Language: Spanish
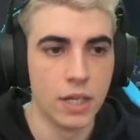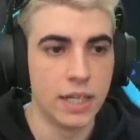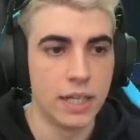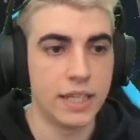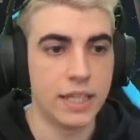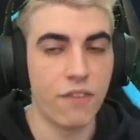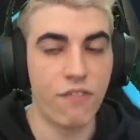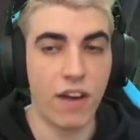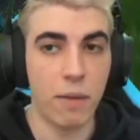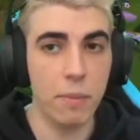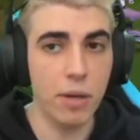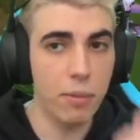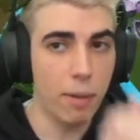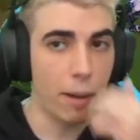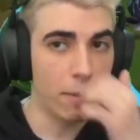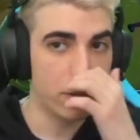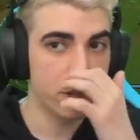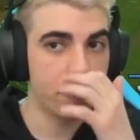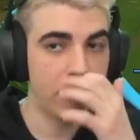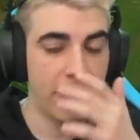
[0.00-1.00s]
De farmeo
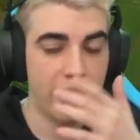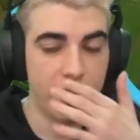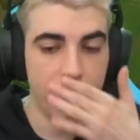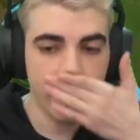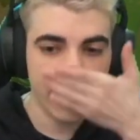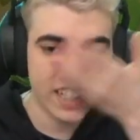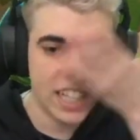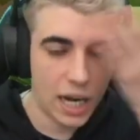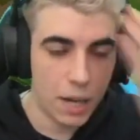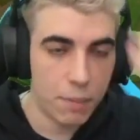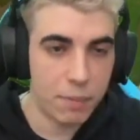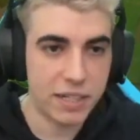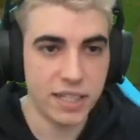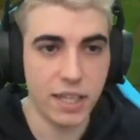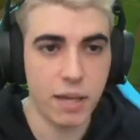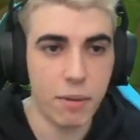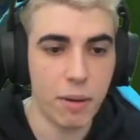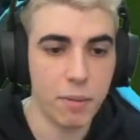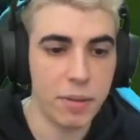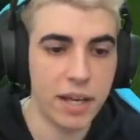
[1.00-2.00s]
vamos bien, ¿eh? O sea, la
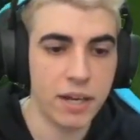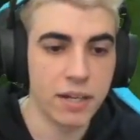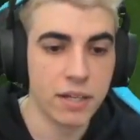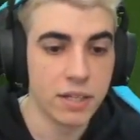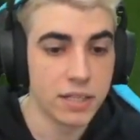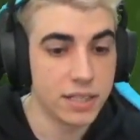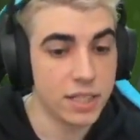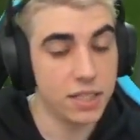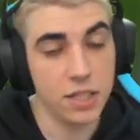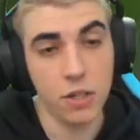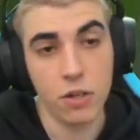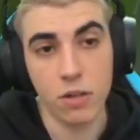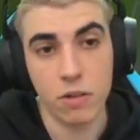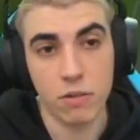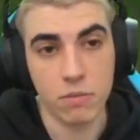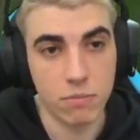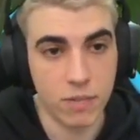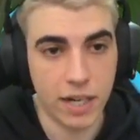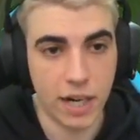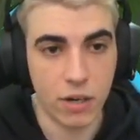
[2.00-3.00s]
partida va bien. Este tío,
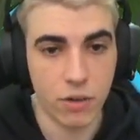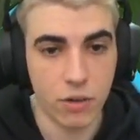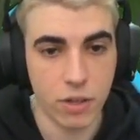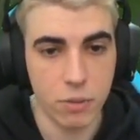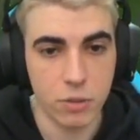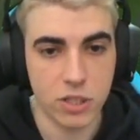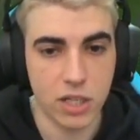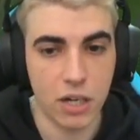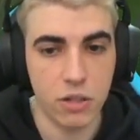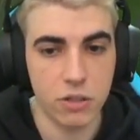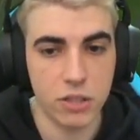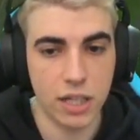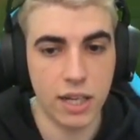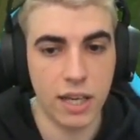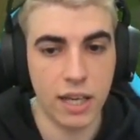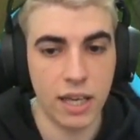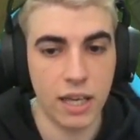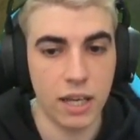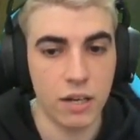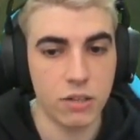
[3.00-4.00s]
recordemos que no
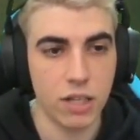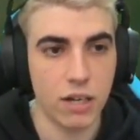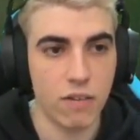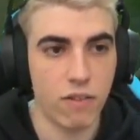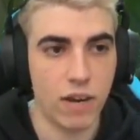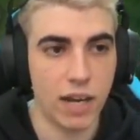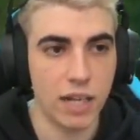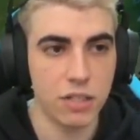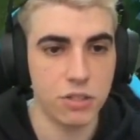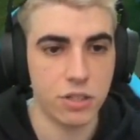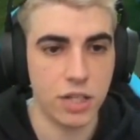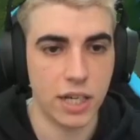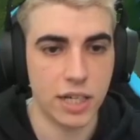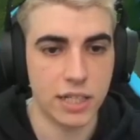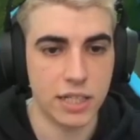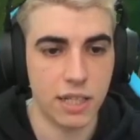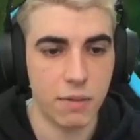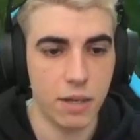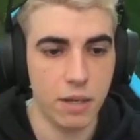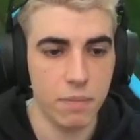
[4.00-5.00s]
tiene, no tiene flash, o sea que
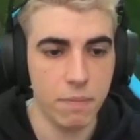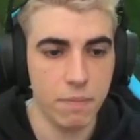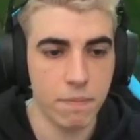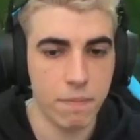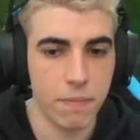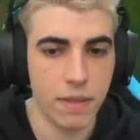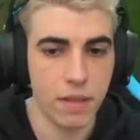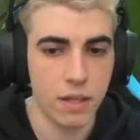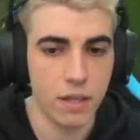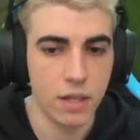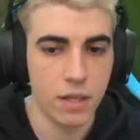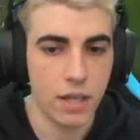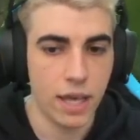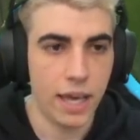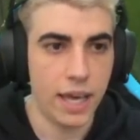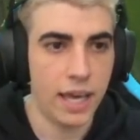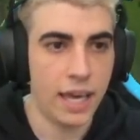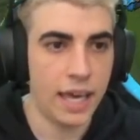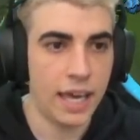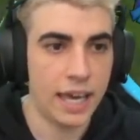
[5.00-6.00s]
está bien.
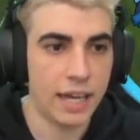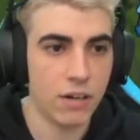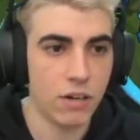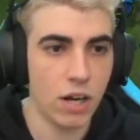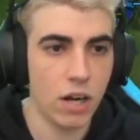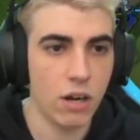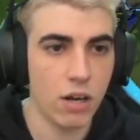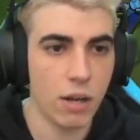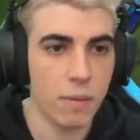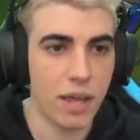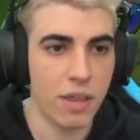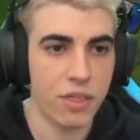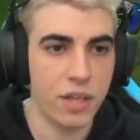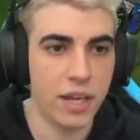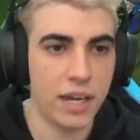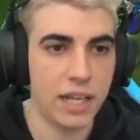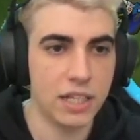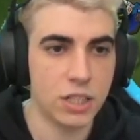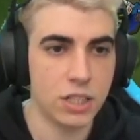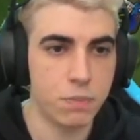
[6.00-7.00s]
Eh, creo que lo que voy a
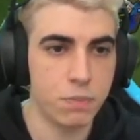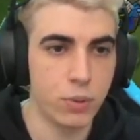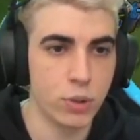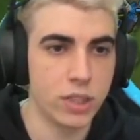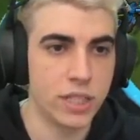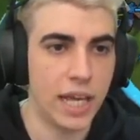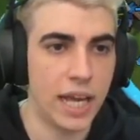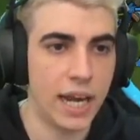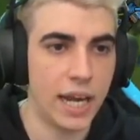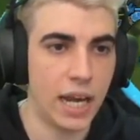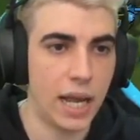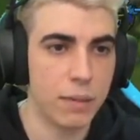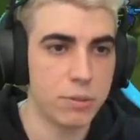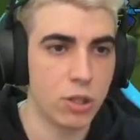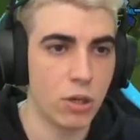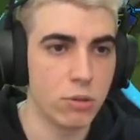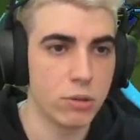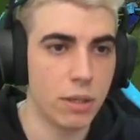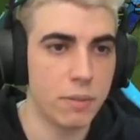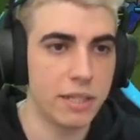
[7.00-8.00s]
hacer es pusear
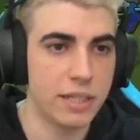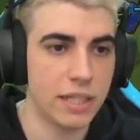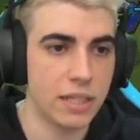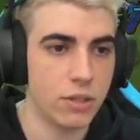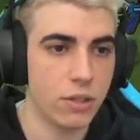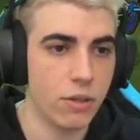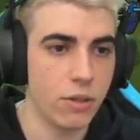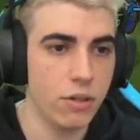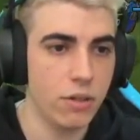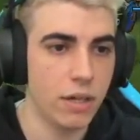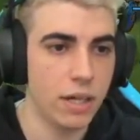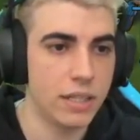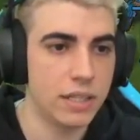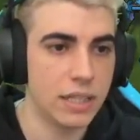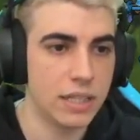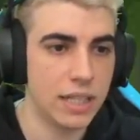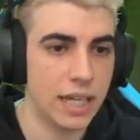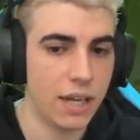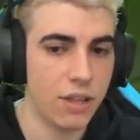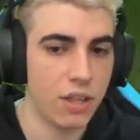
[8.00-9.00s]
absolutamente todo e
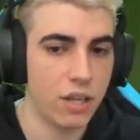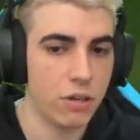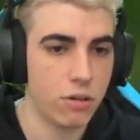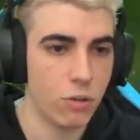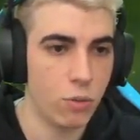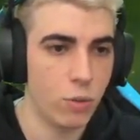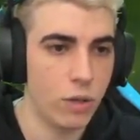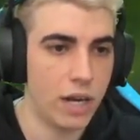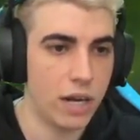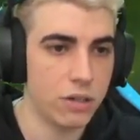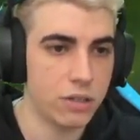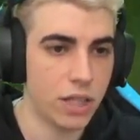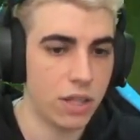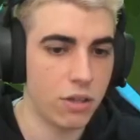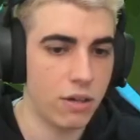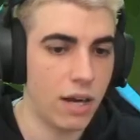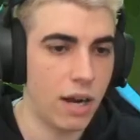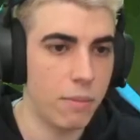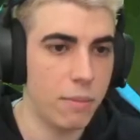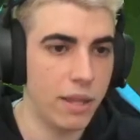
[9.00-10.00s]
intentar hacer una
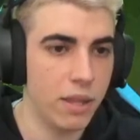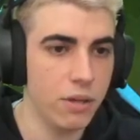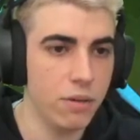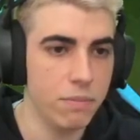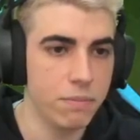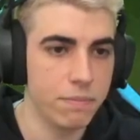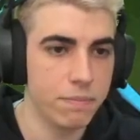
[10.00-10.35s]
rotación al medio.